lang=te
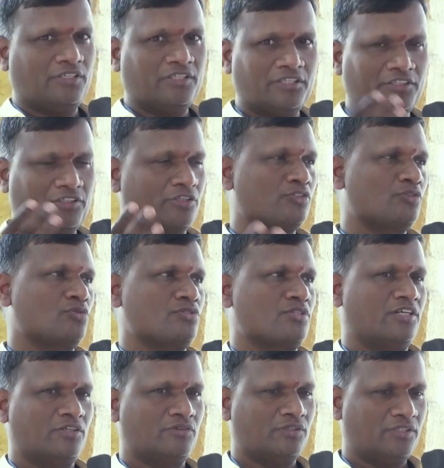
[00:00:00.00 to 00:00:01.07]
ఈ ఇంటర్వ్యూ
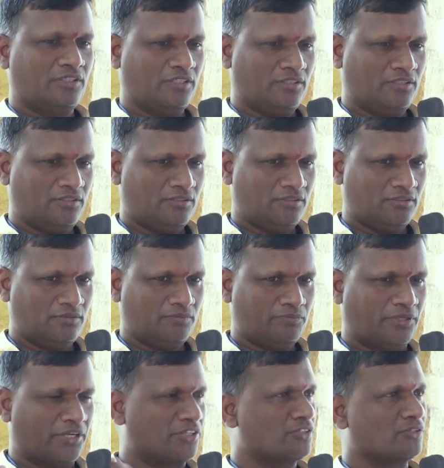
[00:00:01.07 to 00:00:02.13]
చూస్తున్నటువంటి
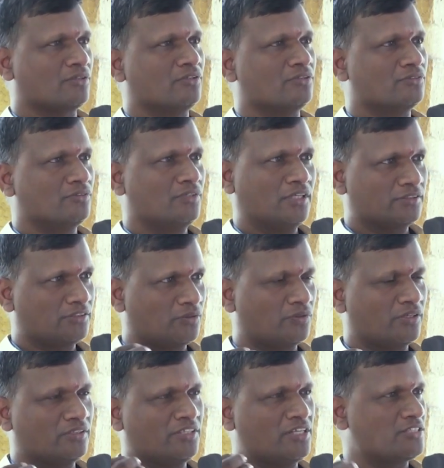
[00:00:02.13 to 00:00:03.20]
ప్రేక్షకులు వీళ్ళంతా
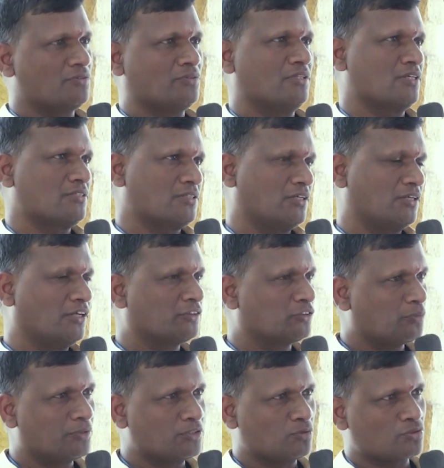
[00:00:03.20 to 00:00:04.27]
కూడా దేశ విదేశాల్లో
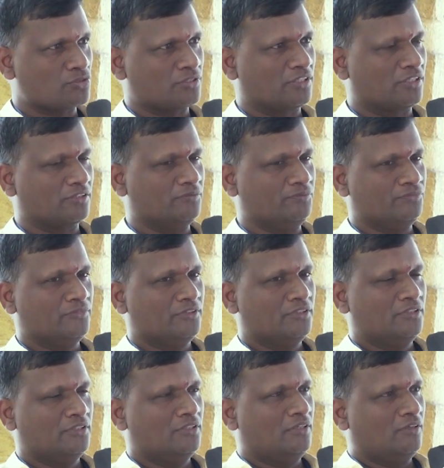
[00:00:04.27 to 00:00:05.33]
ఎంతోమంది చూస్తున్నారు
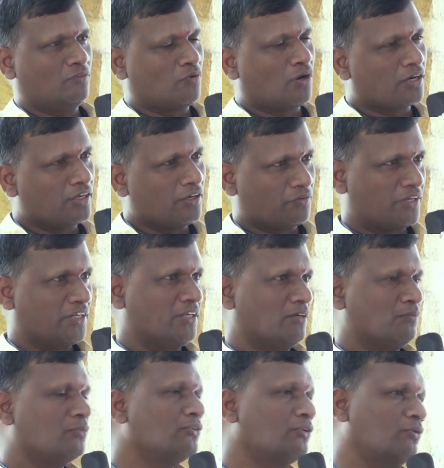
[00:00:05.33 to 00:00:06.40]
వాళ్ళు ఎవరైనా
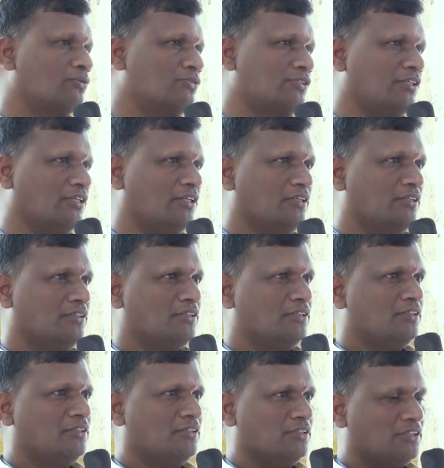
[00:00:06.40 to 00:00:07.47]
ముందుకు వచ్చి
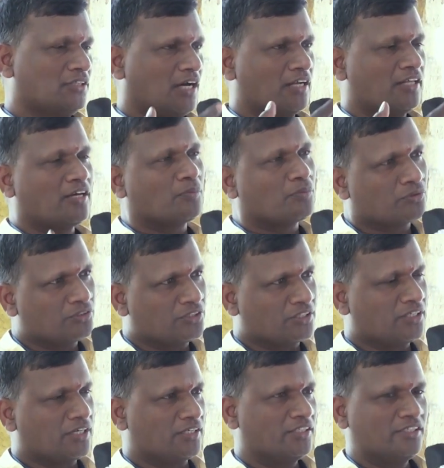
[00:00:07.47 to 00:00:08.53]
ఈ ఆలయ
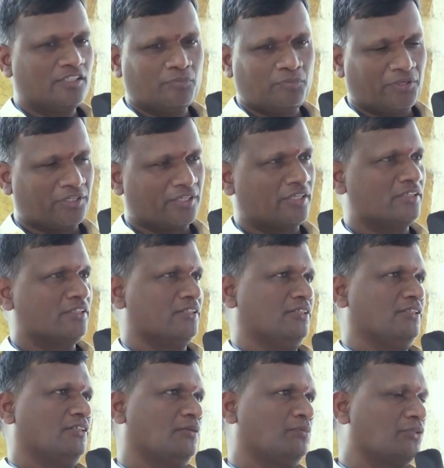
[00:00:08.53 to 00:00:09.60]
అభివృద్ధికి కానీ ఈ పీఠాన్ని
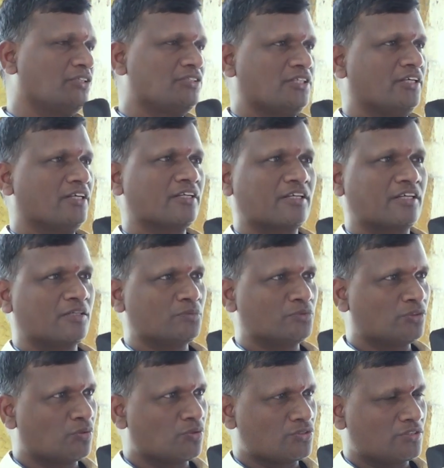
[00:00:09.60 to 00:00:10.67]
అభివృద్ధి చేయడానికి కానీ
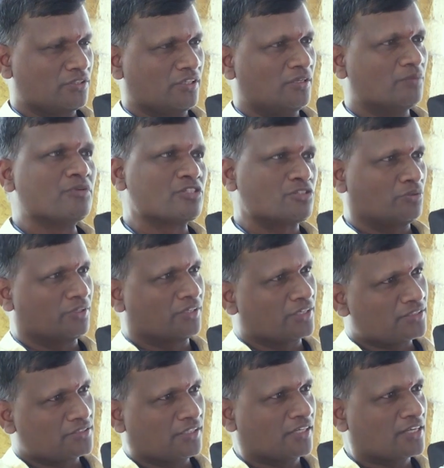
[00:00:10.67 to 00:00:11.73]
ముందుకు వస్తే మీరు
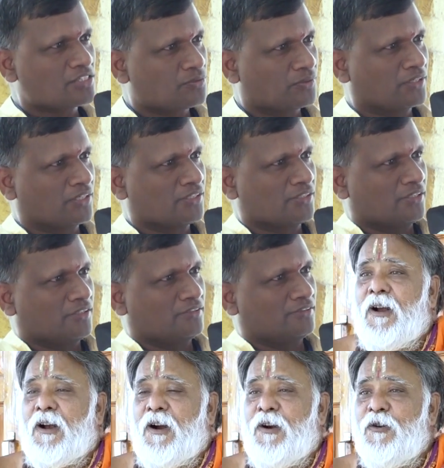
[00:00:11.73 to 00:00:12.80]
స్వీకరిస్తారా స్వీకరించరా
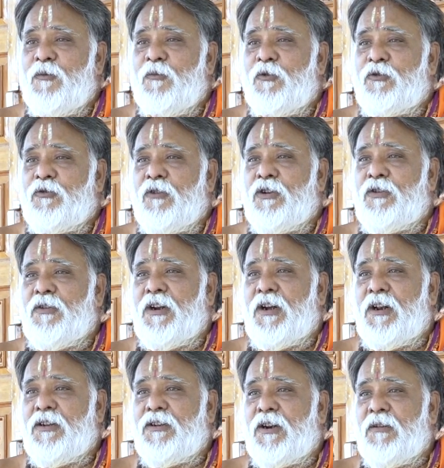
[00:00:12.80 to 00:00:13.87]
కళ్ళు మూసుకొని
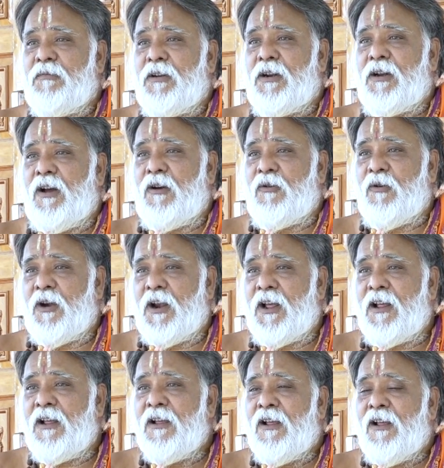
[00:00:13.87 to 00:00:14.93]
స్వీకరించడమే కాకుండా
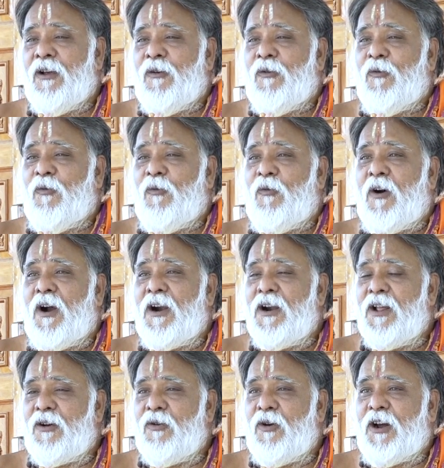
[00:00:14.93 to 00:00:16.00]

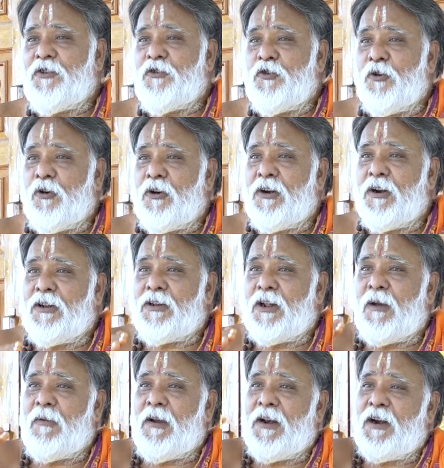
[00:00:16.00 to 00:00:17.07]
వాళ్లకు
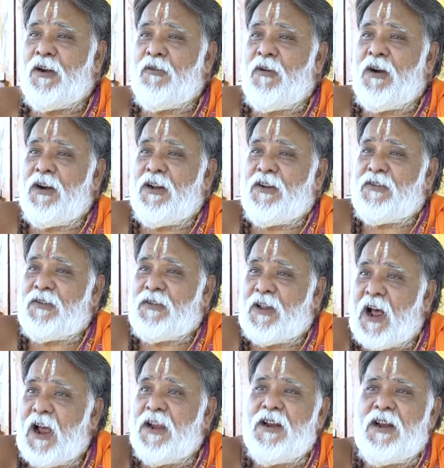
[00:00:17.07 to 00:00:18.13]
అత్యోన్నతమైనటువంటి
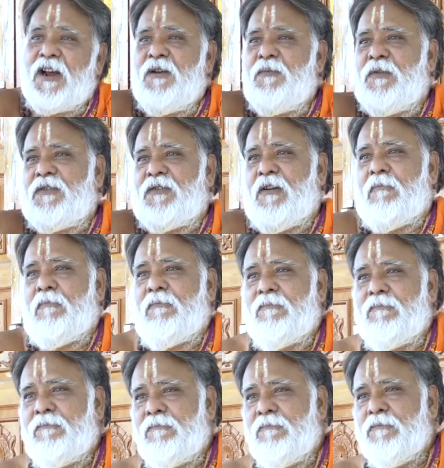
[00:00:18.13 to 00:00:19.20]
స్థాయిని కల్పిస్తాం
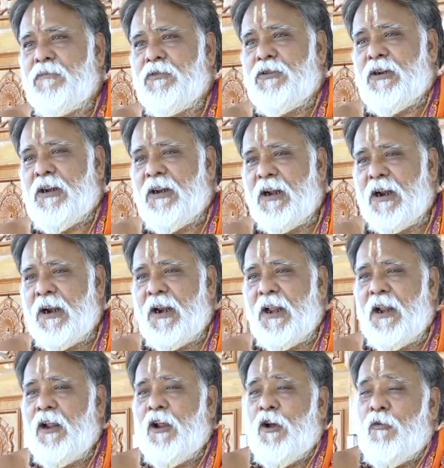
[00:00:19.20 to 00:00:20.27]
ఎందుకంటే
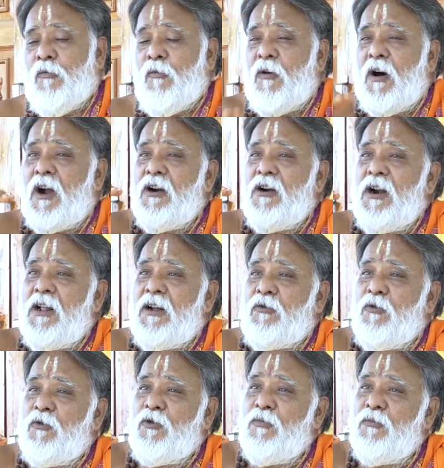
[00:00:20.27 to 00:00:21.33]
వాళ్ళ
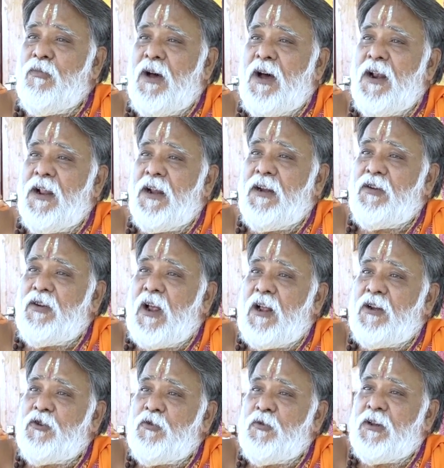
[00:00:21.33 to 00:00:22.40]
కుటుంబానికి
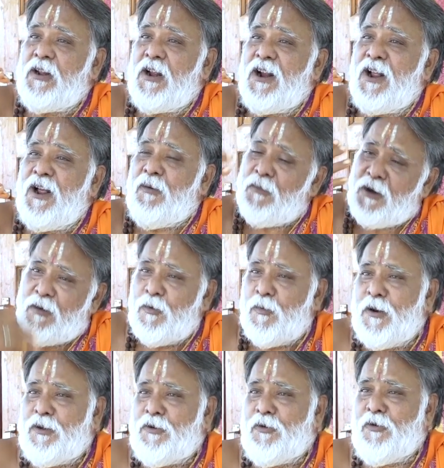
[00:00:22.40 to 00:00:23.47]
శాశ్వతంగా మేము
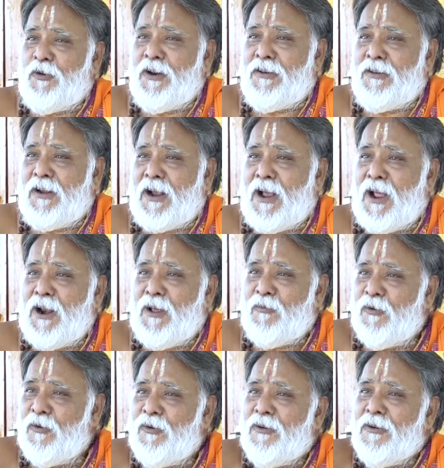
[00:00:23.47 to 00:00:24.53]
బ్రతికున్నంత
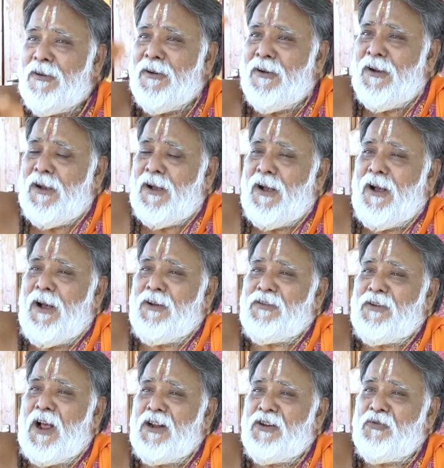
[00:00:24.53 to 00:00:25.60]
కాలము
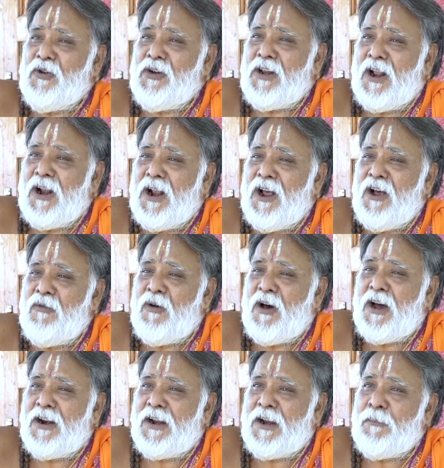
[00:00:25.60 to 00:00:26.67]
శాశ్వతంగా
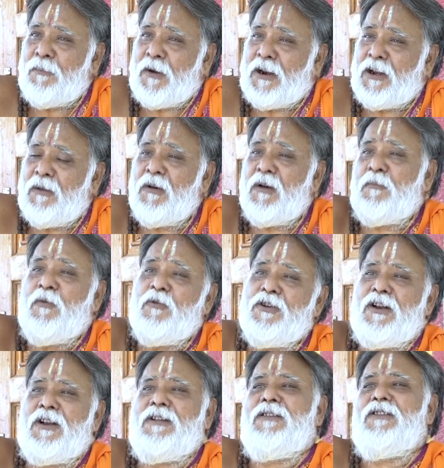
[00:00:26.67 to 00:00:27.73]
వారికి ప్రథమ
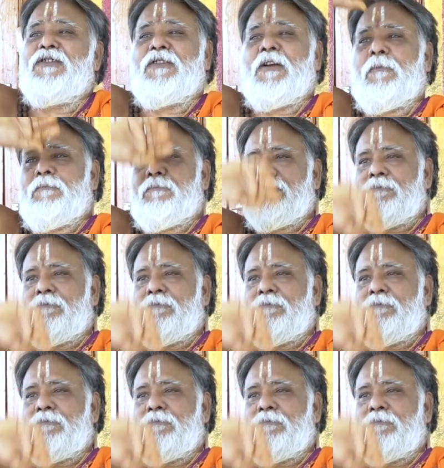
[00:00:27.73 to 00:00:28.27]
పూజను అందిస్తాం